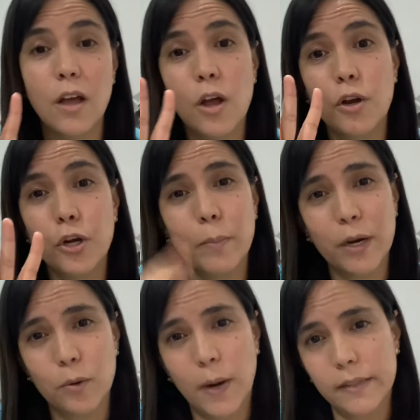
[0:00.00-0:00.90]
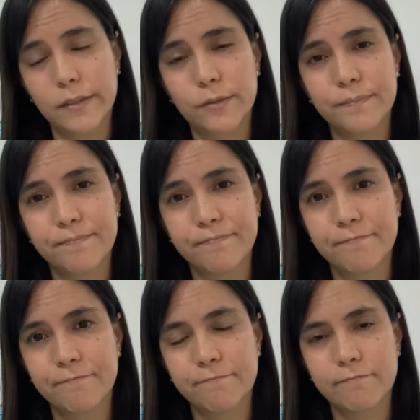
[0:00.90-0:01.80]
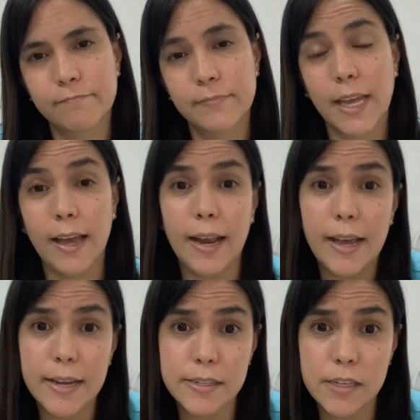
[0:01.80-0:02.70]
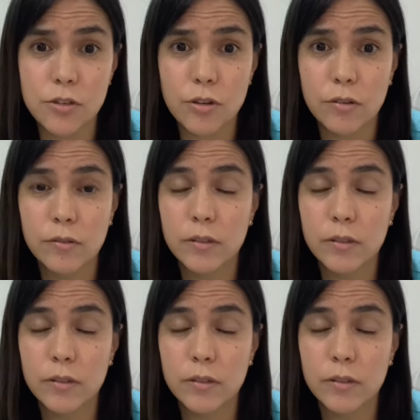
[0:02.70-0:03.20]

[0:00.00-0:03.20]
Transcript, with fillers: Número 4. El ejercicio.